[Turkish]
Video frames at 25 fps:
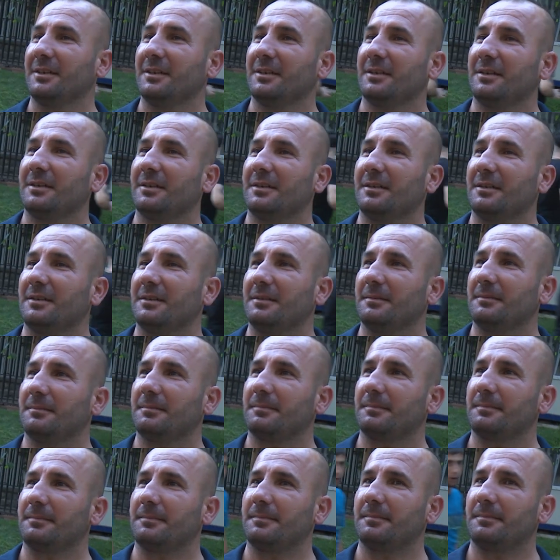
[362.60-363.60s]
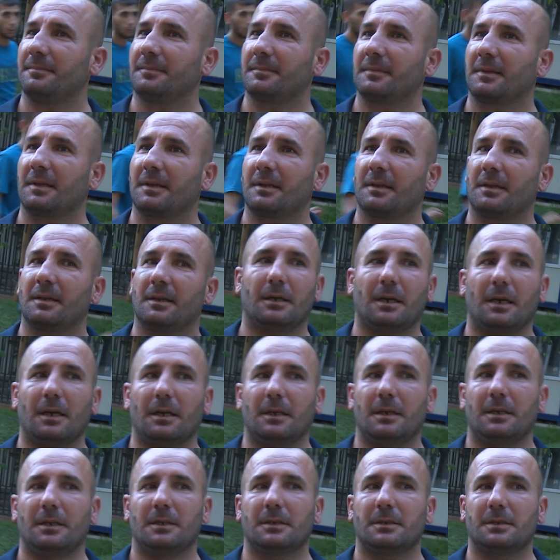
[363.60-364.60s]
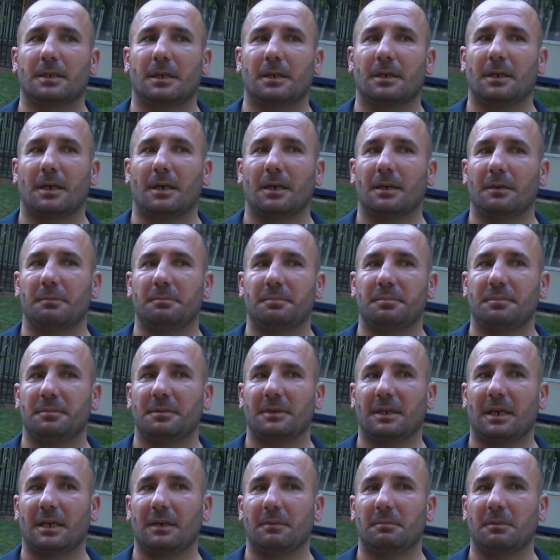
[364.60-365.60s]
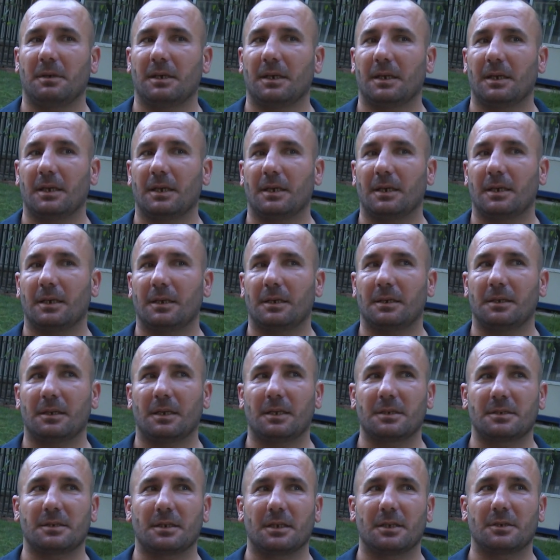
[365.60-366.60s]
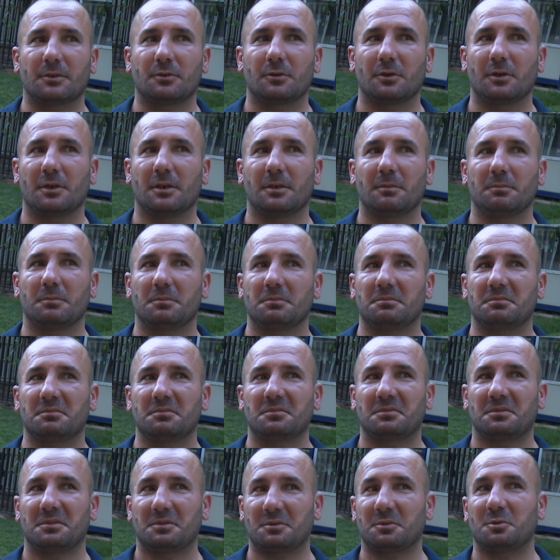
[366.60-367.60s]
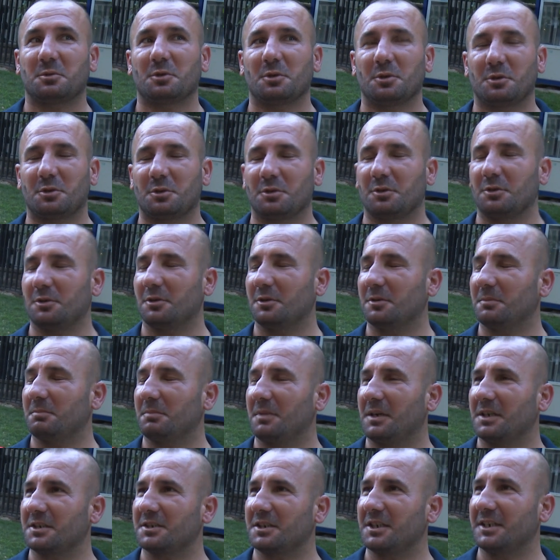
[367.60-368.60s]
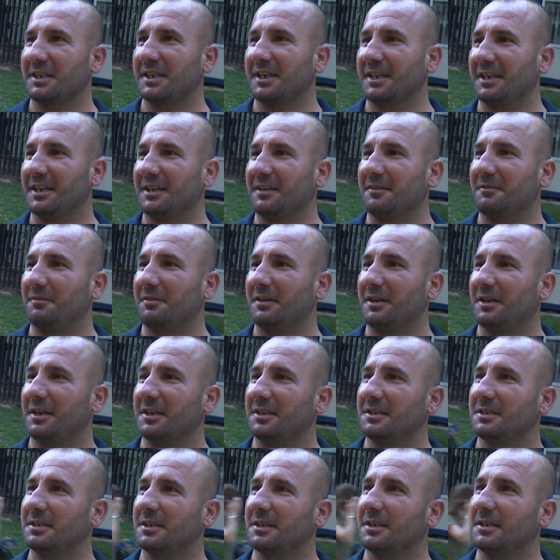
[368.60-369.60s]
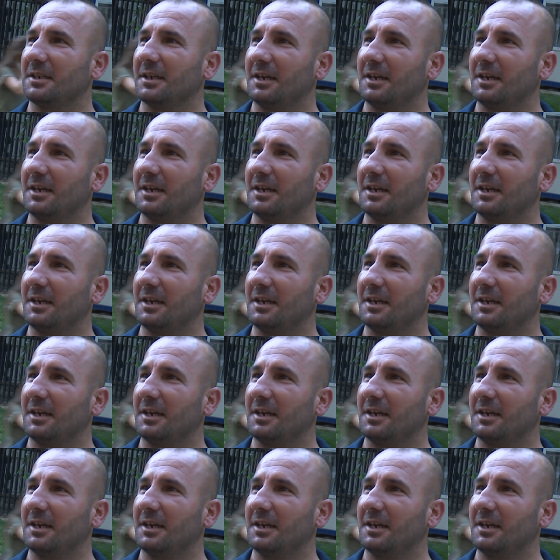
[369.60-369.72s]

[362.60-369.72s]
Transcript: Peki neden nasıl? Yani insanı alıp yani böyle nasıl söyleyeyim götürüyor. götürüyor başka yerlere falan işte